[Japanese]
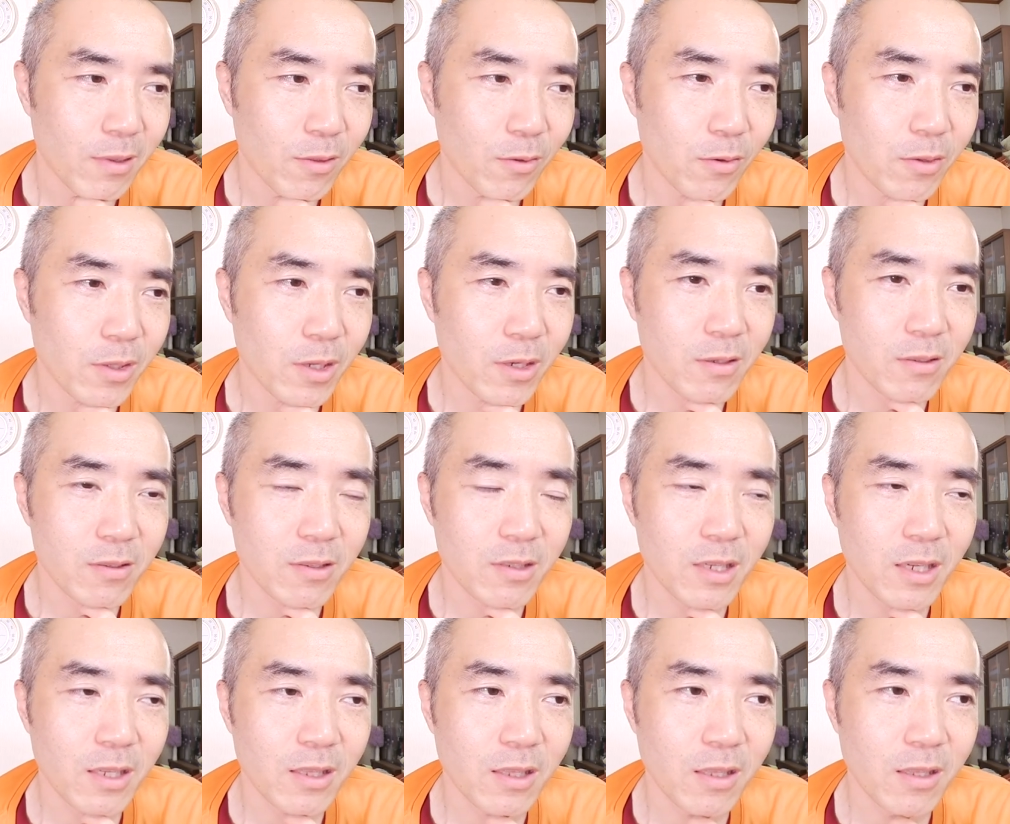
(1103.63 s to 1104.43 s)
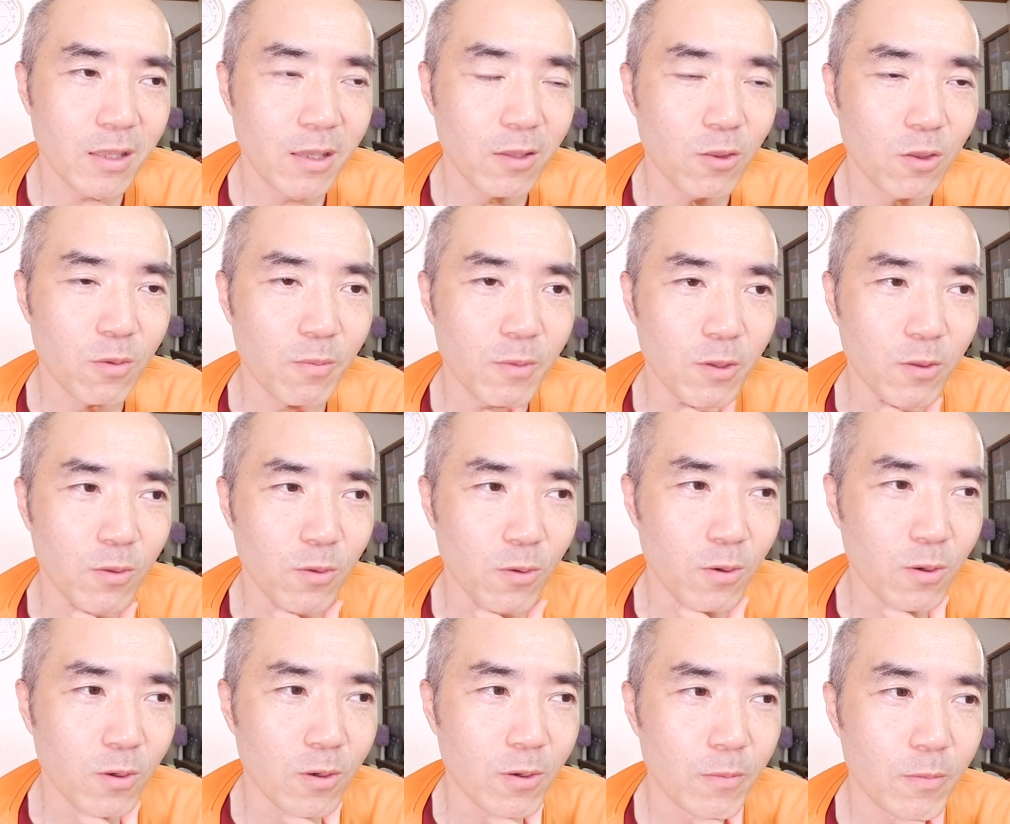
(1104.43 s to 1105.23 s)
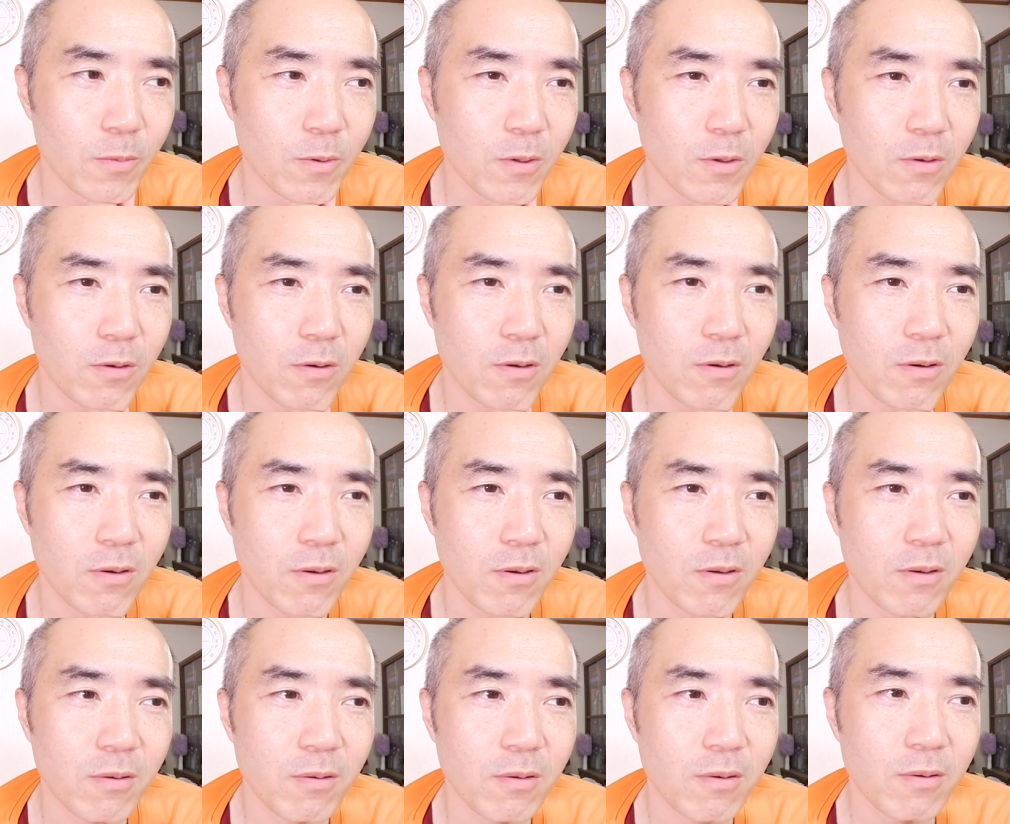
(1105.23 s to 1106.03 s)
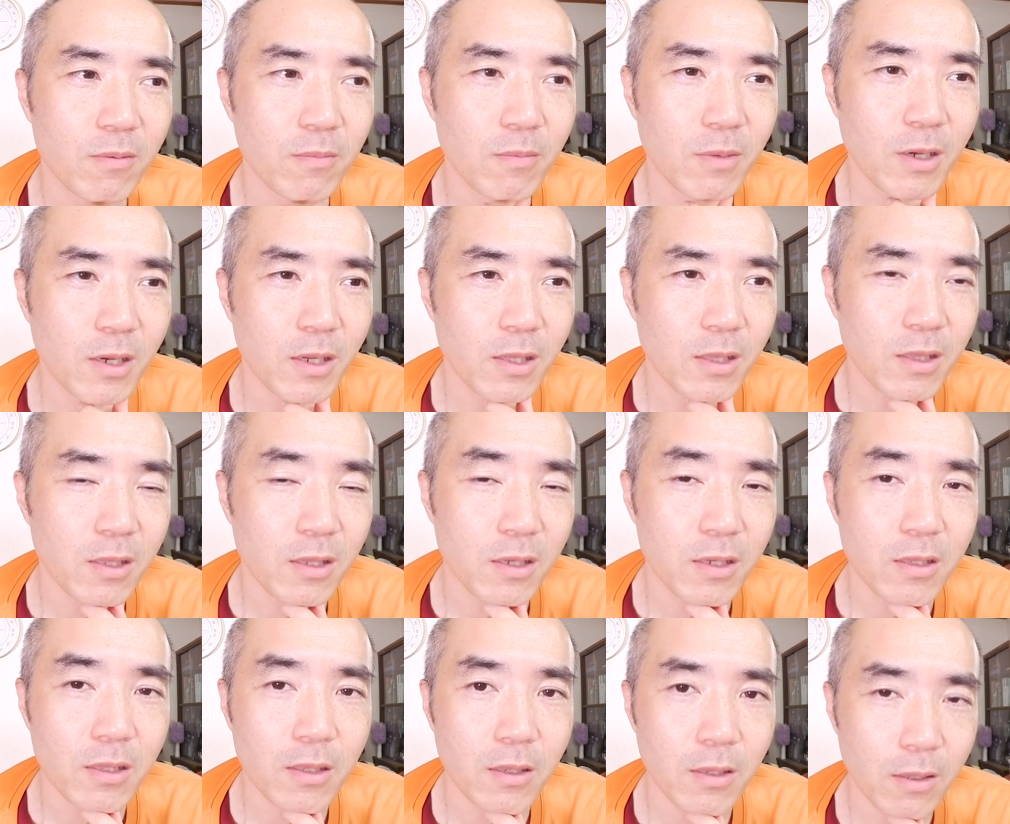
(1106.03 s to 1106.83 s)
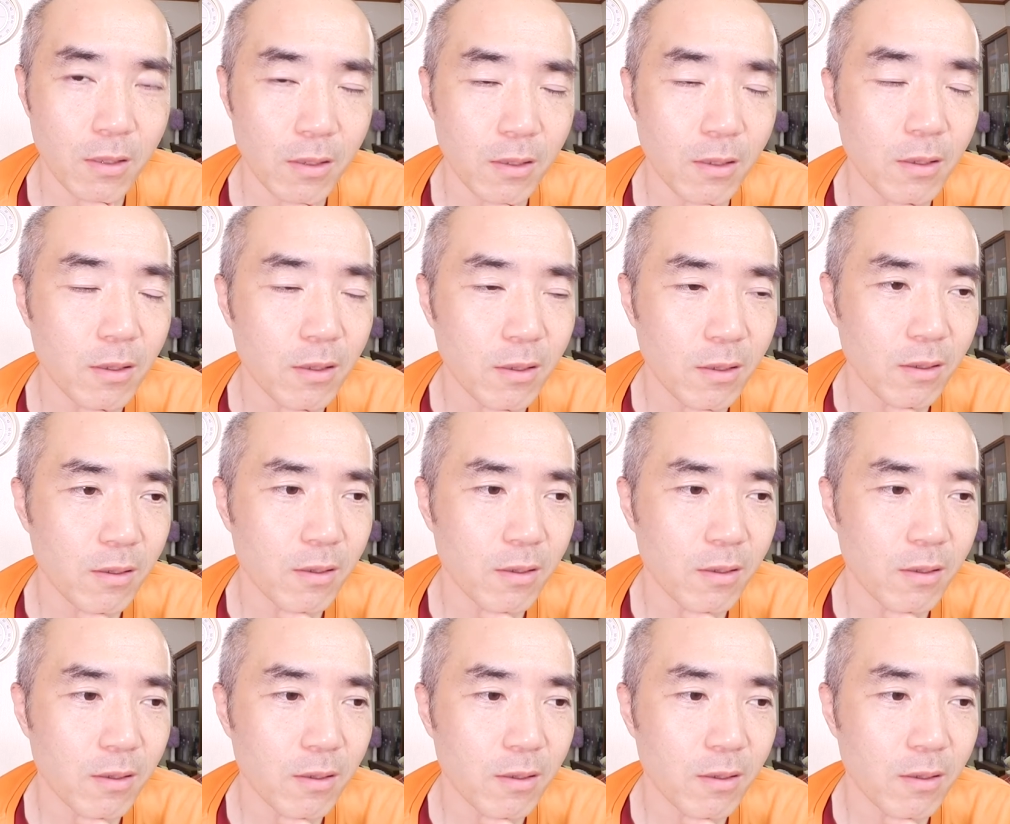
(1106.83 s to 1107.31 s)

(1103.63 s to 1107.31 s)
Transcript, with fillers: 農薬使ってないトマトも、まあ、買ってきてね。